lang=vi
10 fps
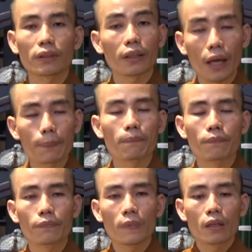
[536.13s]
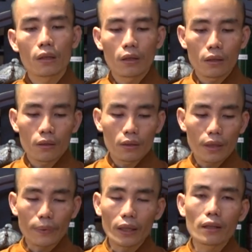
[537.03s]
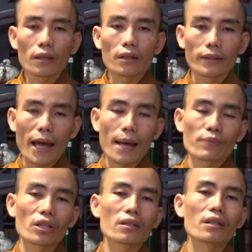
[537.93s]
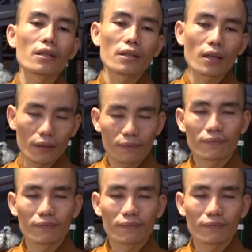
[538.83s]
là thêm. Dập tắt cái gì là tham sân si ấy.